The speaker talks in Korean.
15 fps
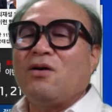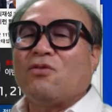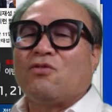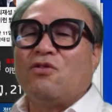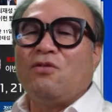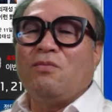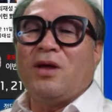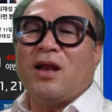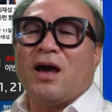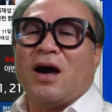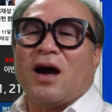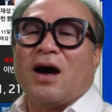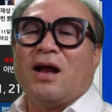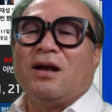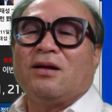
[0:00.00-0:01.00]
국민의
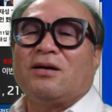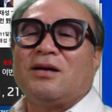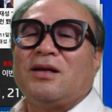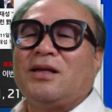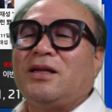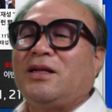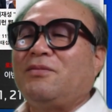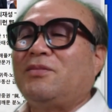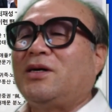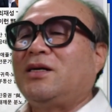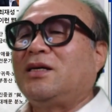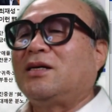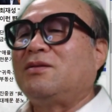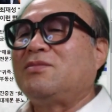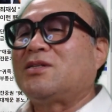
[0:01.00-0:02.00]
알 걸림이
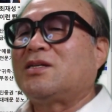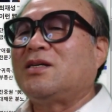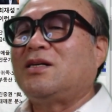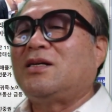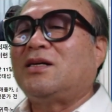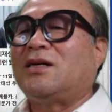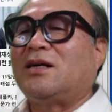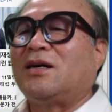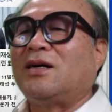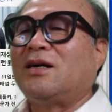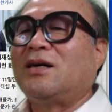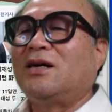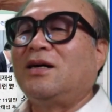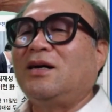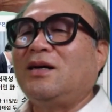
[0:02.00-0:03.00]
뭐니 그면서
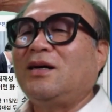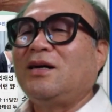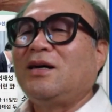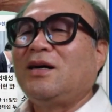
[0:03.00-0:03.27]
어?